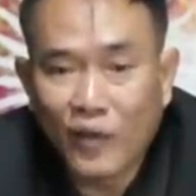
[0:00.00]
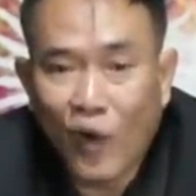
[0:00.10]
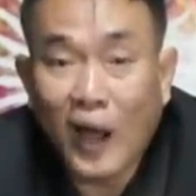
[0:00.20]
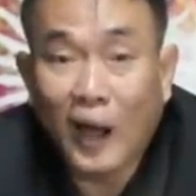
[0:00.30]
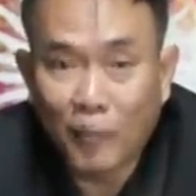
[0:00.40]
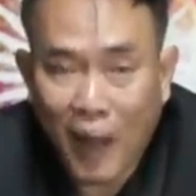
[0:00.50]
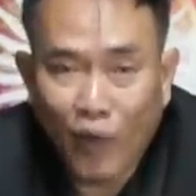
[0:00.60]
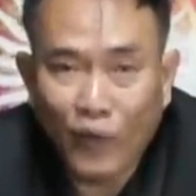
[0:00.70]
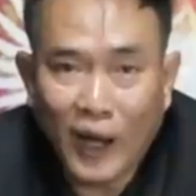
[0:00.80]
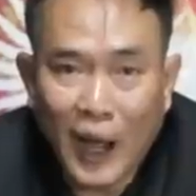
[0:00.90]
ซองอ่างเปา
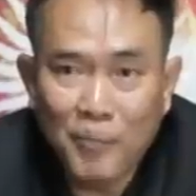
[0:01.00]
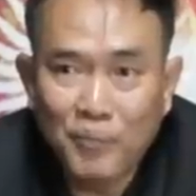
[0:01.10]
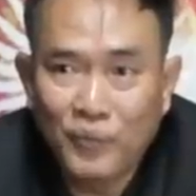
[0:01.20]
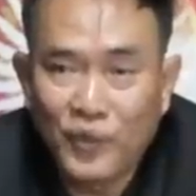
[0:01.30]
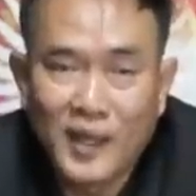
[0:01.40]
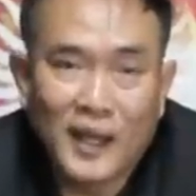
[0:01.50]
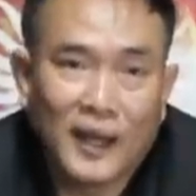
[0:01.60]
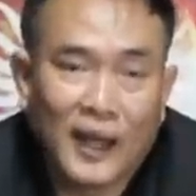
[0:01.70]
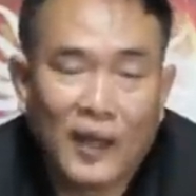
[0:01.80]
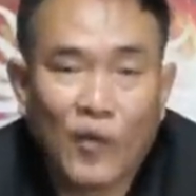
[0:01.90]
นะครับเนื่อง
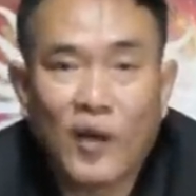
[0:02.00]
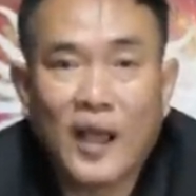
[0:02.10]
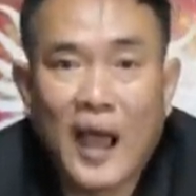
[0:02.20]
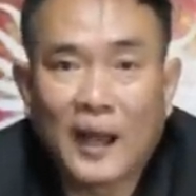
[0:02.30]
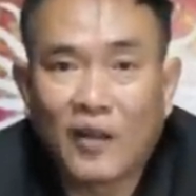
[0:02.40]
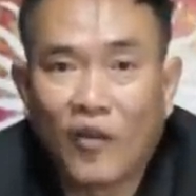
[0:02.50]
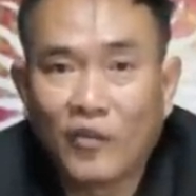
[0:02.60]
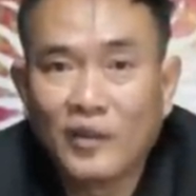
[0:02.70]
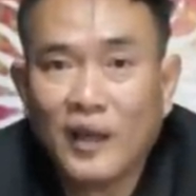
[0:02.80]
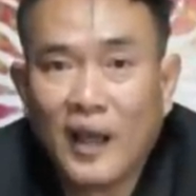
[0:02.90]
ในโอกาสของ
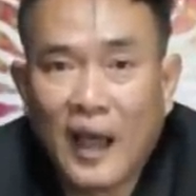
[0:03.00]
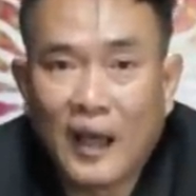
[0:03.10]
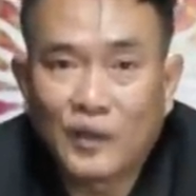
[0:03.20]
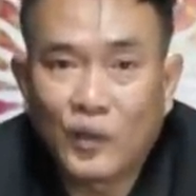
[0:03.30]
อ